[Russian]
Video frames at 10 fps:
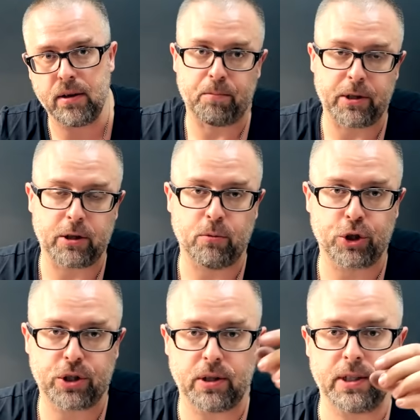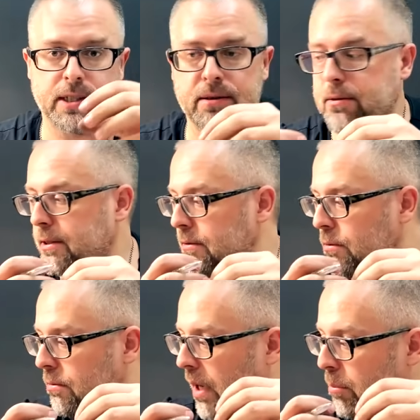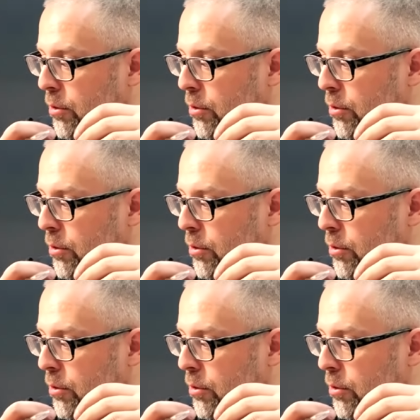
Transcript: Потому что, ну, как бы